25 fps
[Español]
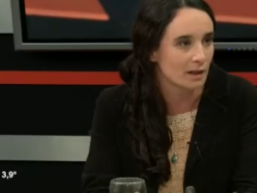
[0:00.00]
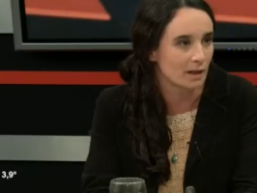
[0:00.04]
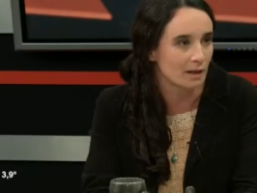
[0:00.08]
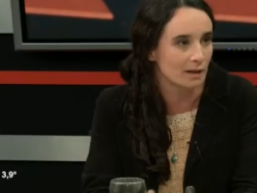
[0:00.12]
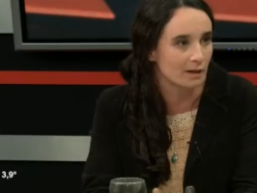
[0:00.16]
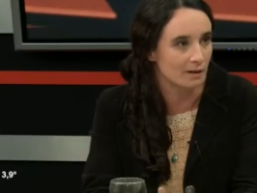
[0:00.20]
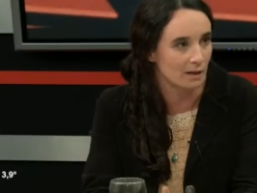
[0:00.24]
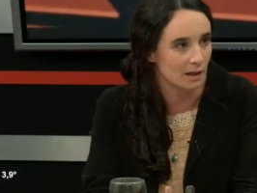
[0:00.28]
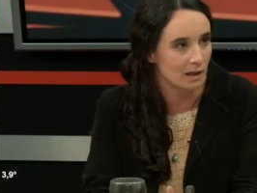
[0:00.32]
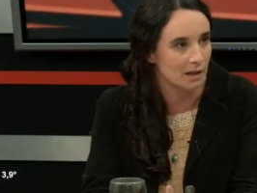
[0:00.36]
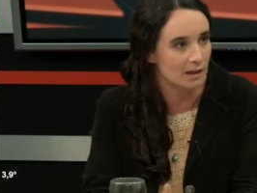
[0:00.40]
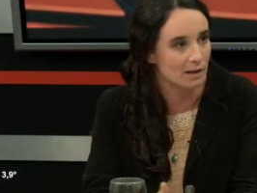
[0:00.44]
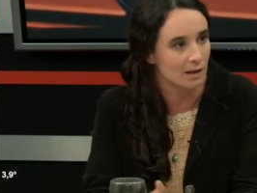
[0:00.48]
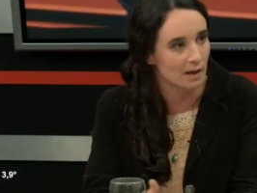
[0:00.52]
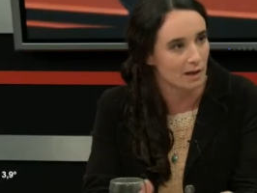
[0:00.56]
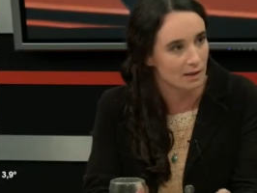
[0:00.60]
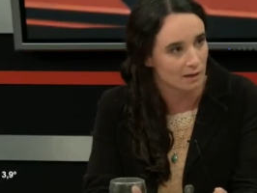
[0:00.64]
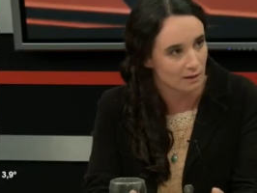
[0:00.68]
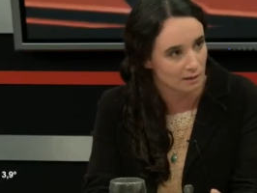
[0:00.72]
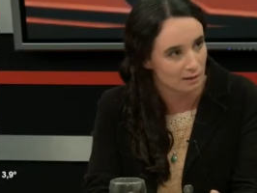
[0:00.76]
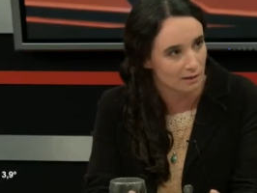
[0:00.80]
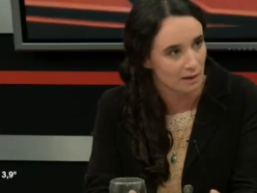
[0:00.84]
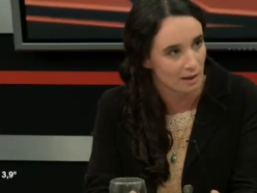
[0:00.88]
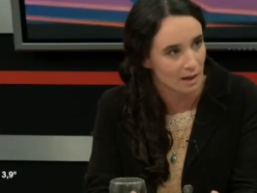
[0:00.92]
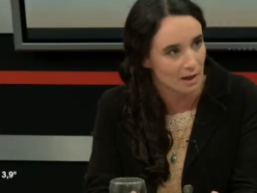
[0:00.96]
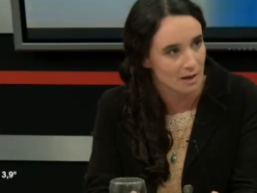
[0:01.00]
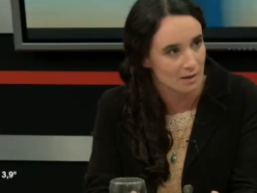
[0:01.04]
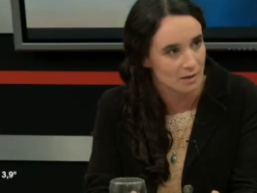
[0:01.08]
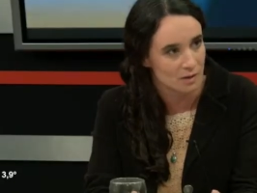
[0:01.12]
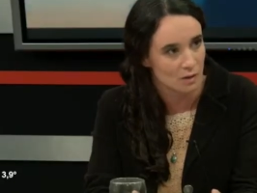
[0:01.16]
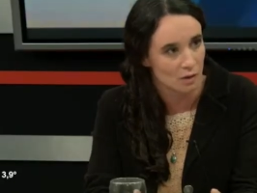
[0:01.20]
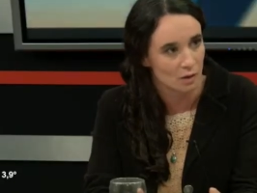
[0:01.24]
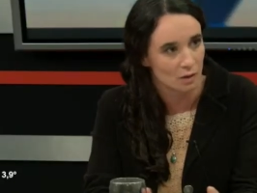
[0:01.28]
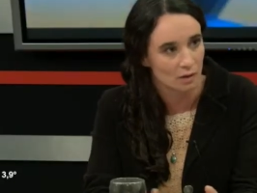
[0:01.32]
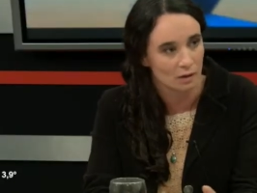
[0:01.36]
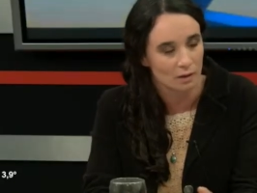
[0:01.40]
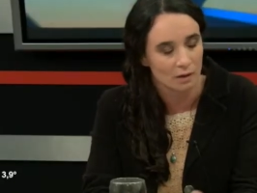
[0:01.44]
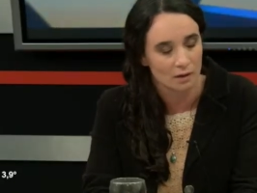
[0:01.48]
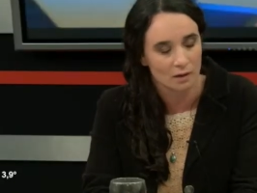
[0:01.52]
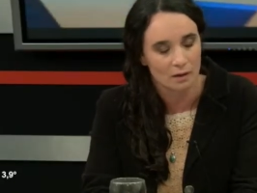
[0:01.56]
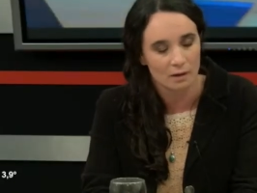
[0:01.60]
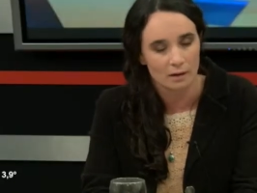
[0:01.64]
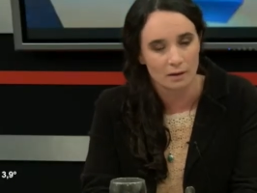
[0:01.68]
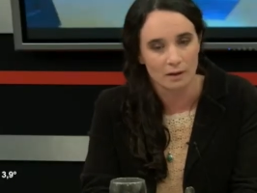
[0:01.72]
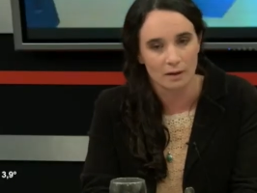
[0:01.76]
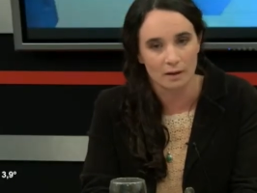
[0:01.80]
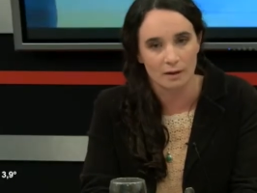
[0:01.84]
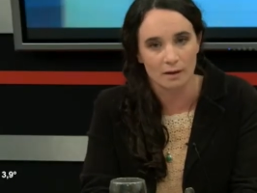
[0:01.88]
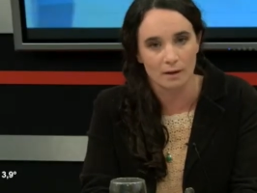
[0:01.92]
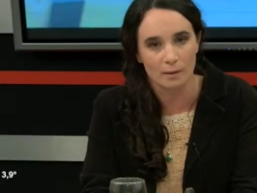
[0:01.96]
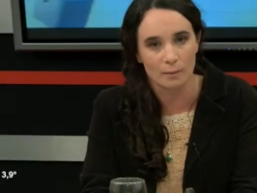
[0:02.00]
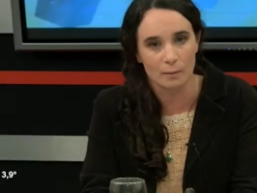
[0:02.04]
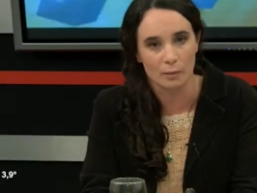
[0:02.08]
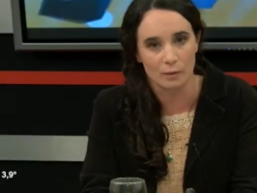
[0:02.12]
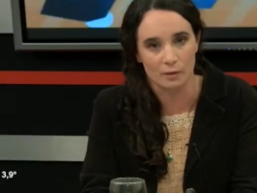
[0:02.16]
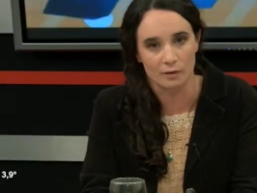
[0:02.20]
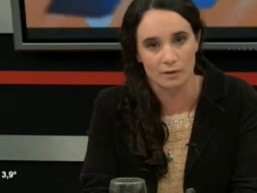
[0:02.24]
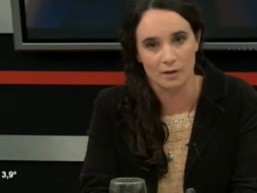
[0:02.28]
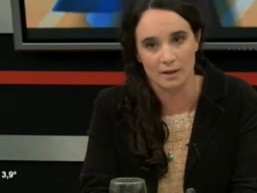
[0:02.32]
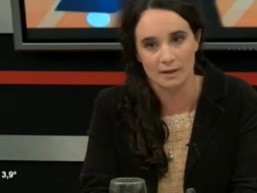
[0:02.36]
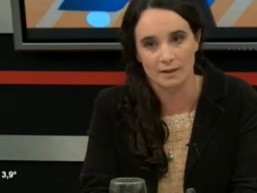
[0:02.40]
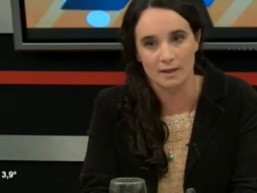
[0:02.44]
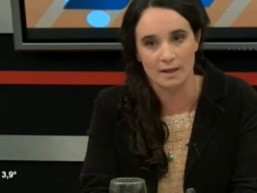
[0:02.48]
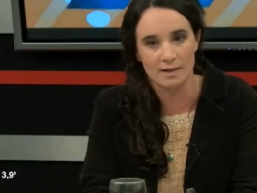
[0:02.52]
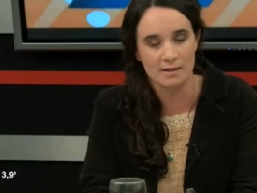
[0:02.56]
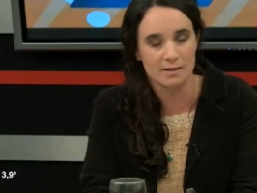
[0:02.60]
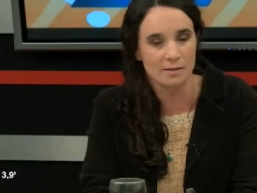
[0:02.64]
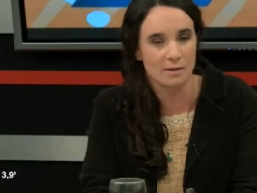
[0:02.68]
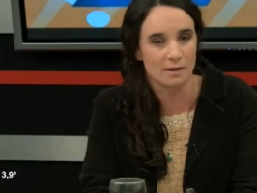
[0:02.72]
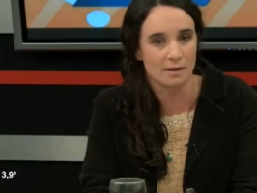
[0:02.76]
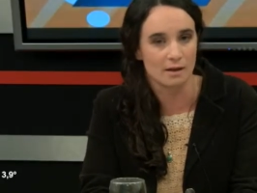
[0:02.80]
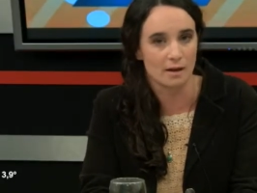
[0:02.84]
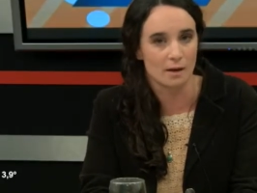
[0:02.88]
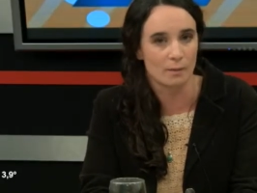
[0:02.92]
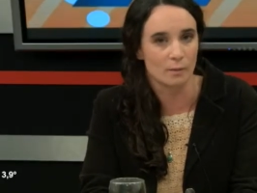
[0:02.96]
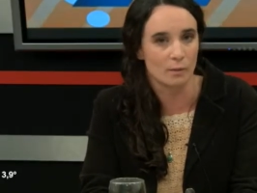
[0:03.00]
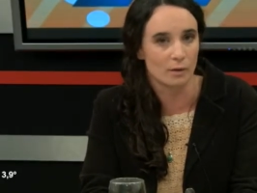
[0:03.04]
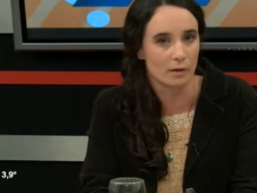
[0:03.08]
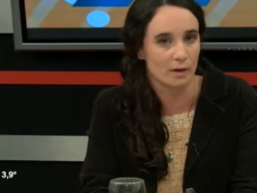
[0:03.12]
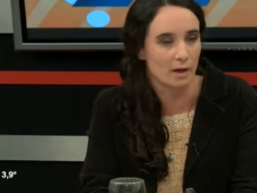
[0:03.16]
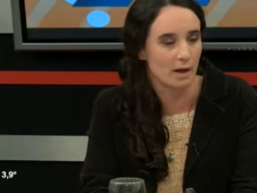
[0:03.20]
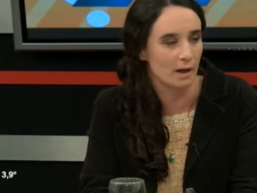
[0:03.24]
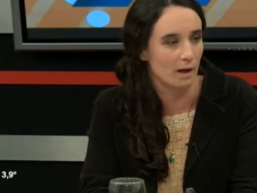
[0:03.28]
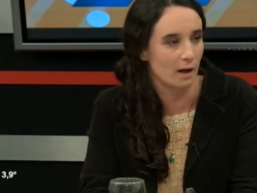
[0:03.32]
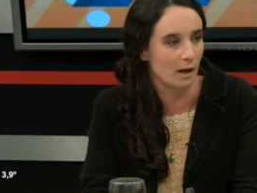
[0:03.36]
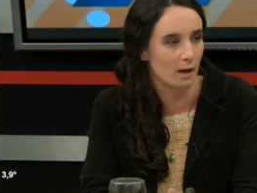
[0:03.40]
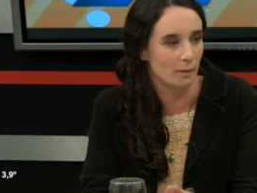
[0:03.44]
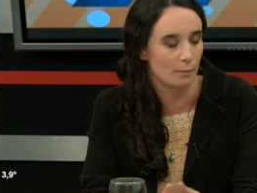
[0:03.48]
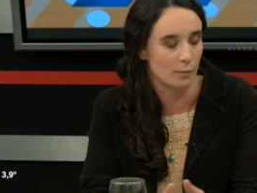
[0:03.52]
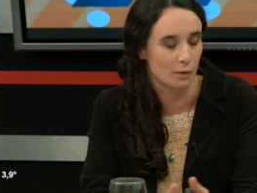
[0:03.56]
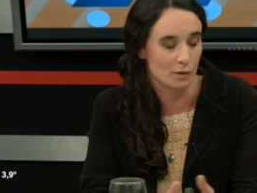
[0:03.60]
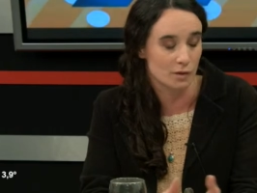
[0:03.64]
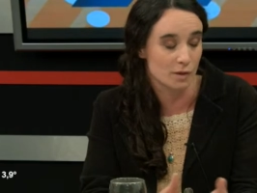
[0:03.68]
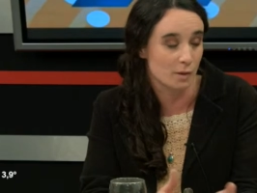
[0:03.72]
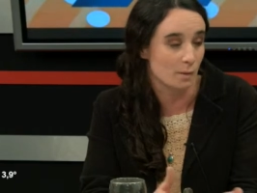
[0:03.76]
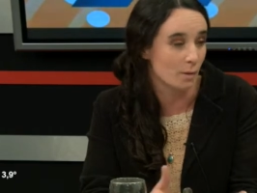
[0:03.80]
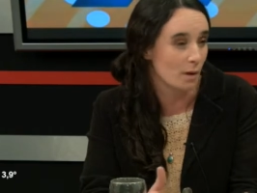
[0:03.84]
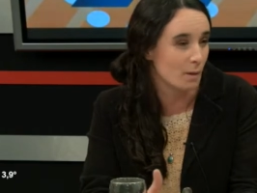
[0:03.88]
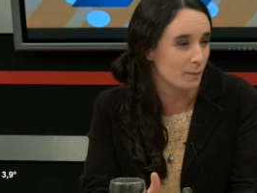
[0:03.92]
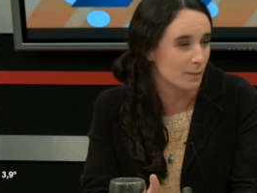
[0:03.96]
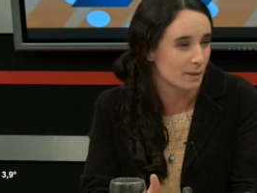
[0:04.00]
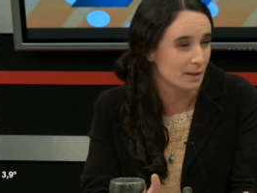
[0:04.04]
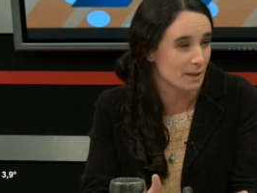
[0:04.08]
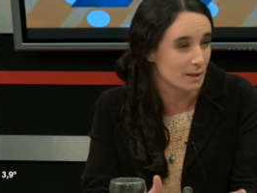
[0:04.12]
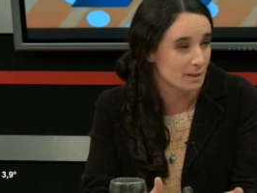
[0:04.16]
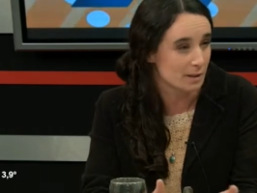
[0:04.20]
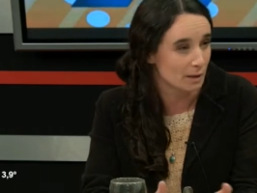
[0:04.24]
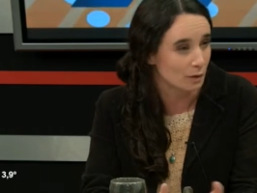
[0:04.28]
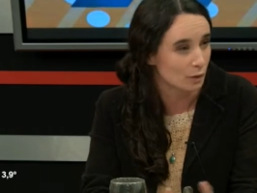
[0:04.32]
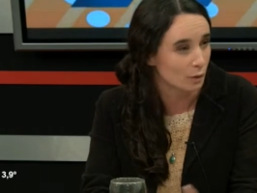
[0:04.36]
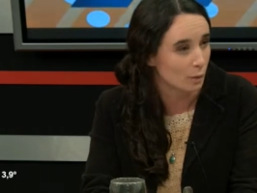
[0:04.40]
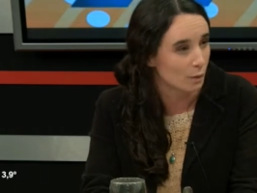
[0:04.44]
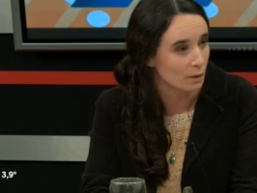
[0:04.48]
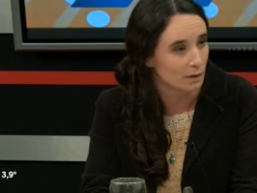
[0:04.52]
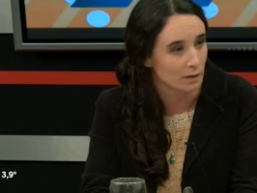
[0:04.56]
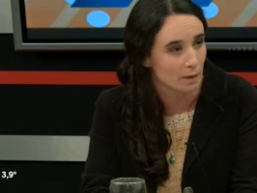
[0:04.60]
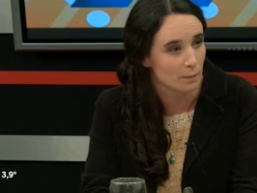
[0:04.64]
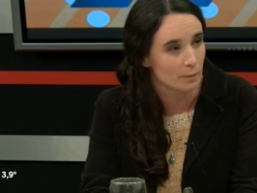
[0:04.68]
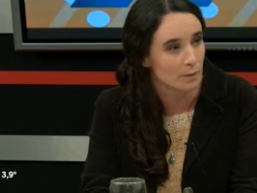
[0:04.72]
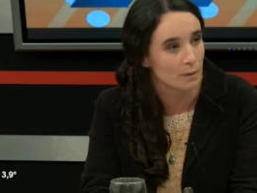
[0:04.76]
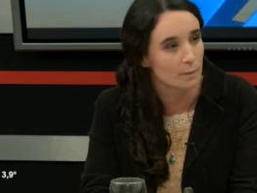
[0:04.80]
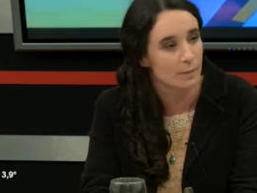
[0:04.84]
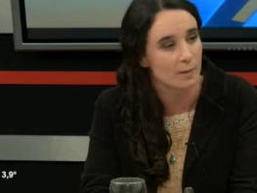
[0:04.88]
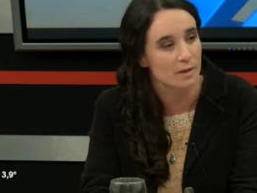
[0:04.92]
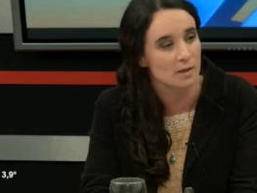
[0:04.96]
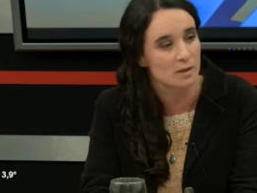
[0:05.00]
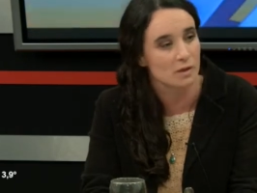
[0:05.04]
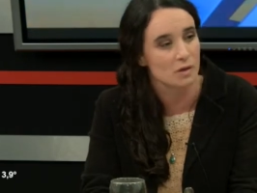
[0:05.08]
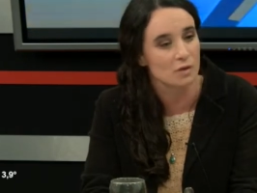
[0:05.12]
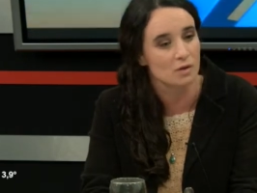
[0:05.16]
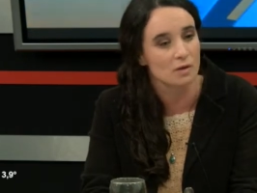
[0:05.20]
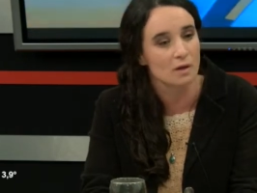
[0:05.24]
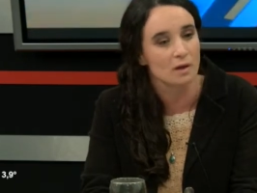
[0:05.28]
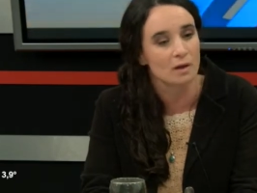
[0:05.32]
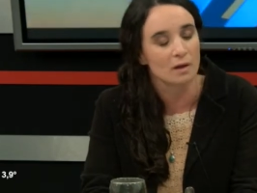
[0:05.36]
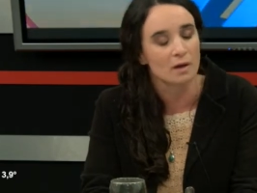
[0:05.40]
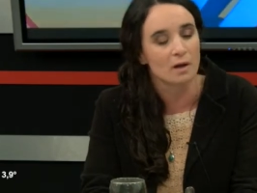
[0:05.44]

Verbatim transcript: que en realidad en este caso... Eh, por tratarse, digamos, era aproximadamente 120 mil pesos,